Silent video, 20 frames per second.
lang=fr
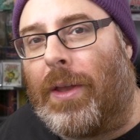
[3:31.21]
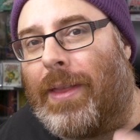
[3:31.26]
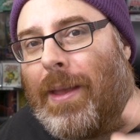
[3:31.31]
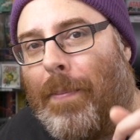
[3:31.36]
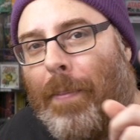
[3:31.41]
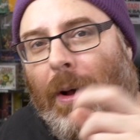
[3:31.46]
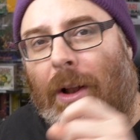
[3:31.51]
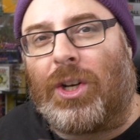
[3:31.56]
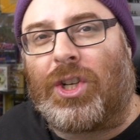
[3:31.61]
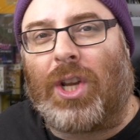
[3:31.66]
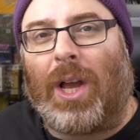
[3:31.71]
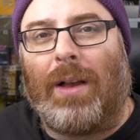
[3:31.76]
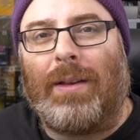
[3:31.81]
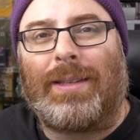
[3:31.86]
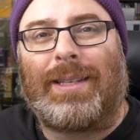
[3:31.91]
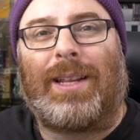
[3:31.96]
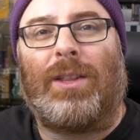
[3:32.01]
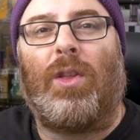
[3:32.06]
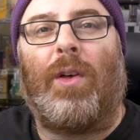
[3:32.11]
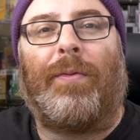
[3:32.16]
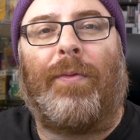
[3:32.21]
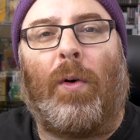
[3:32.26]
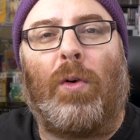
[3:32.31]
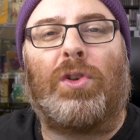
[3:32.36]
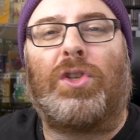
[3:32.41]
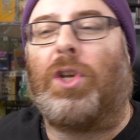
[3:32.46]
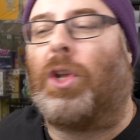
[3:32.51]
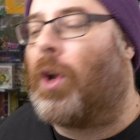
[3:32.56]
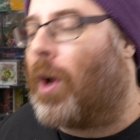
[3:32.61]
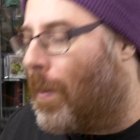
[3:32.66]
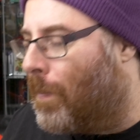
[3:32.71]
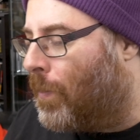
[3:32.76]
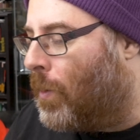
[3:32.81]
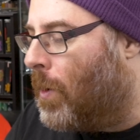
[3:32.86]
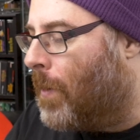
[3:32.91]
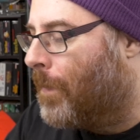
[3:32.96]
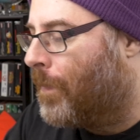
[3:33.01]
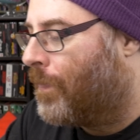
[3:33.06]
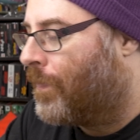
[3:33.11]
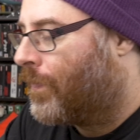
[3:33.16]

il y a des bonnes chances qu'il ne fonctionnera plus.